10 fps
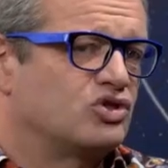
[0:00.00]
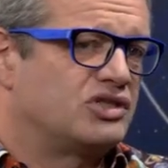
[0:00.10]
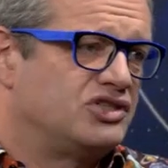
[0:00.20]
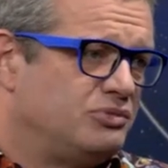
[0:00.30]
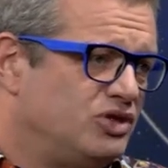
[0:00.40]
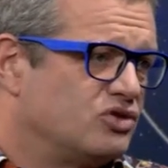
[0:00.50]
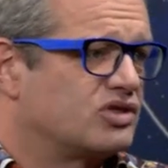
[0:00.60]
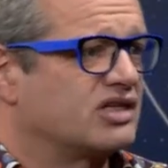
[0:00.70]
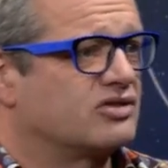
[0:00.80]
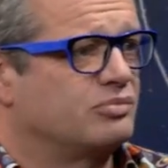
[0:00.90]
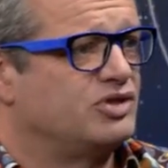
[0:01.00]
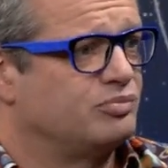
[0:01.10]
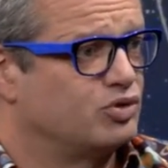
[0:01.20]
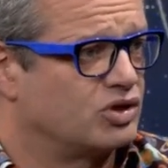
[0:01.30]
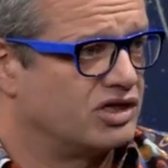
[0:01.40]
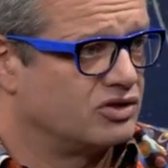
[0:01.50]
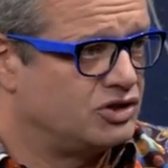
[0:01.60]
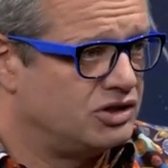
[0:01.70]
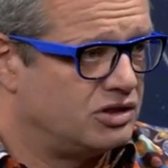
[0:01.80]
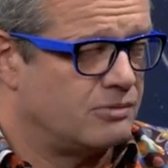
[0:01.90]
było 40 minut, teraz robiliśmy półtorej
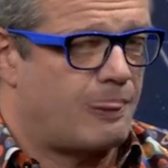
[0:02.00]
godziny.